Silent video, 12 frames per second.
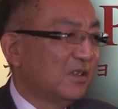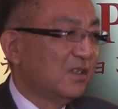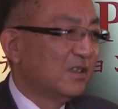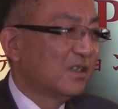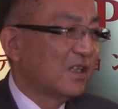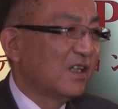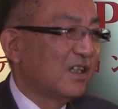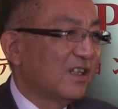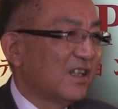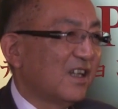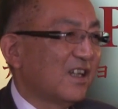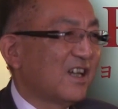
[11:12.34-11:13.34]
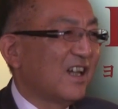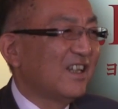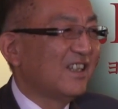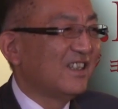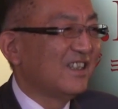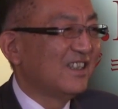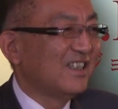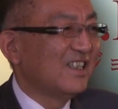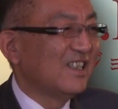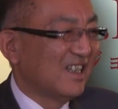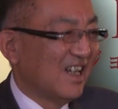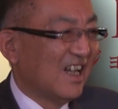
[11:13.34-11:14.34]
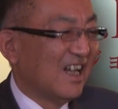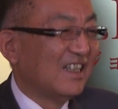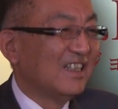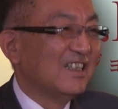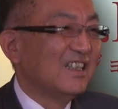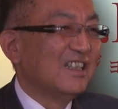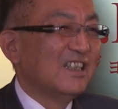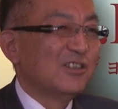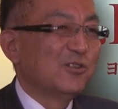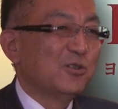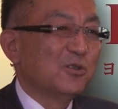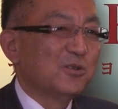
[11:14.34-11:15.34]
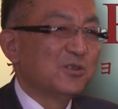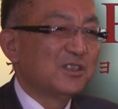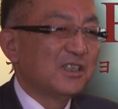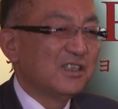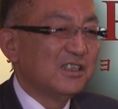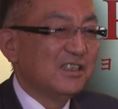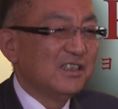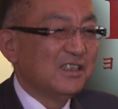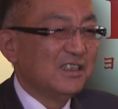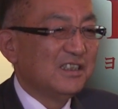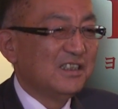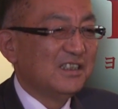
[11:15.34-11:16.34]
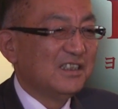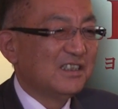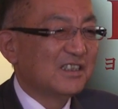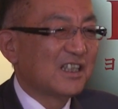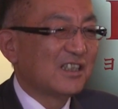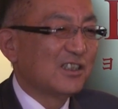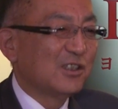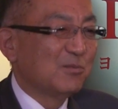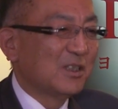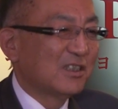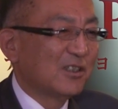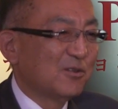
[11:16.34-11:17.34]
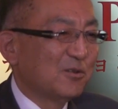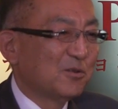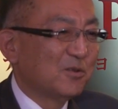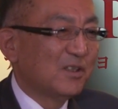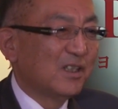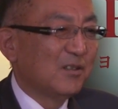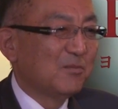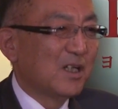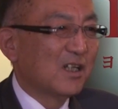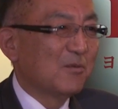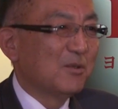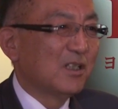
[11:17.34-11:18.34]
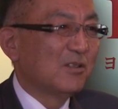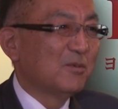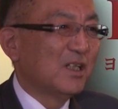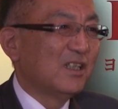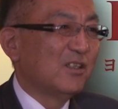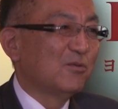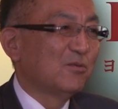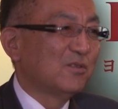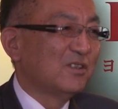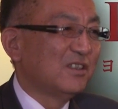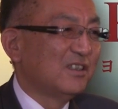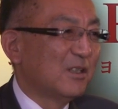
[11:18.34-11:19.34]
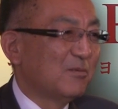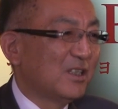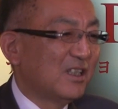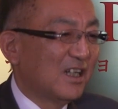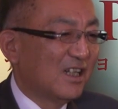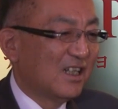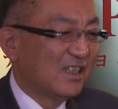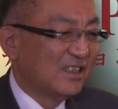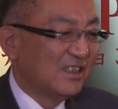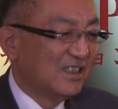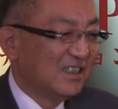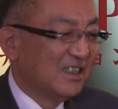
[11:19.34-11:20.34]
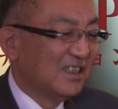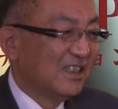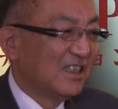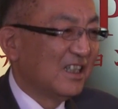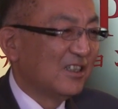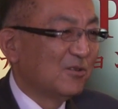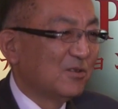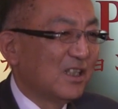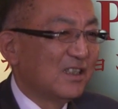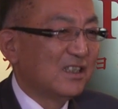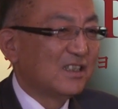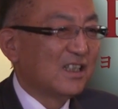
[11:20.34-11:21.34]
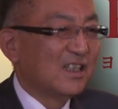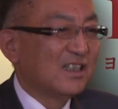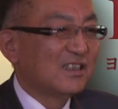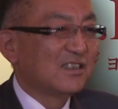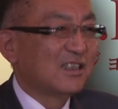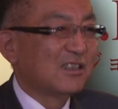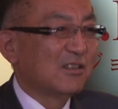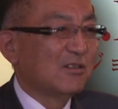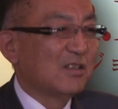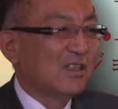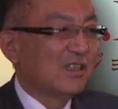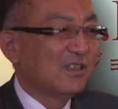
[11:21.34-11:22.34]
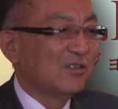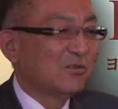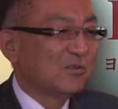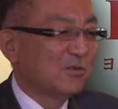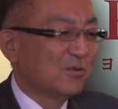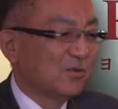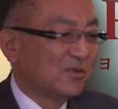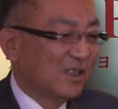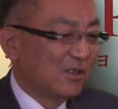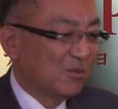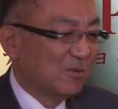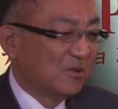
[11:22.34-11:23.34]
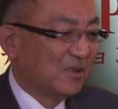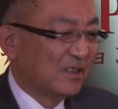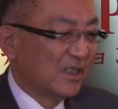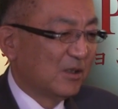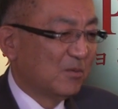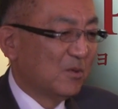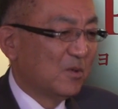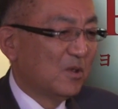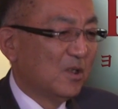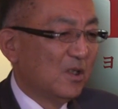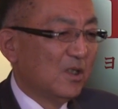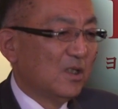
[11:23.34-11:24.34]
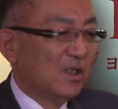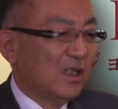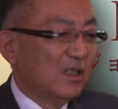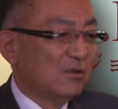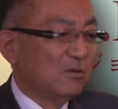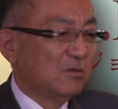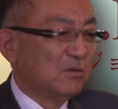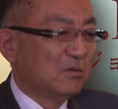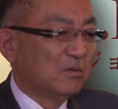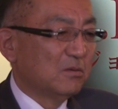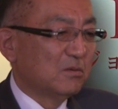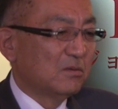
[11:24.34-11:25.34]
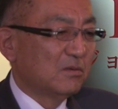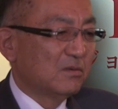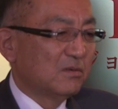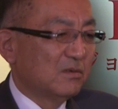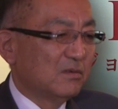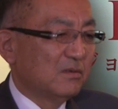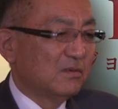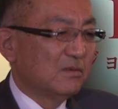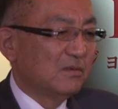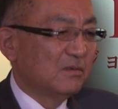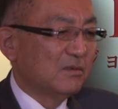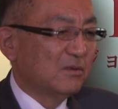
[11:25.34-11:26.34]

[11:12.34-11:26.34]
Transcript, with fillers: 県会議員がそれを私的に使ってしまったということで、カメラの前で本当に涙ながらに泣いてた姿はよくご存知だと思うんですけども、そ